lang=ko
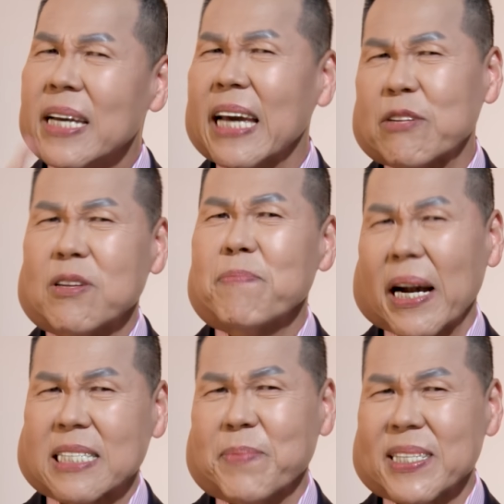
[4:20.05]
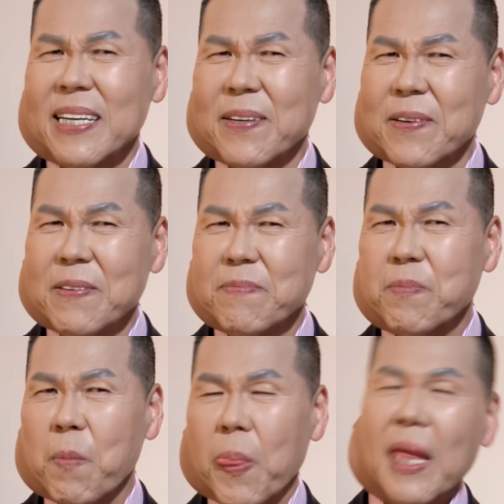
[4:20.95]
예수님 말씀이세요.
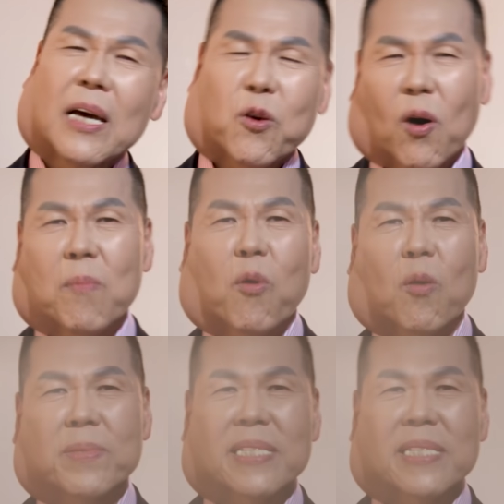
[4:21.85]
요한복음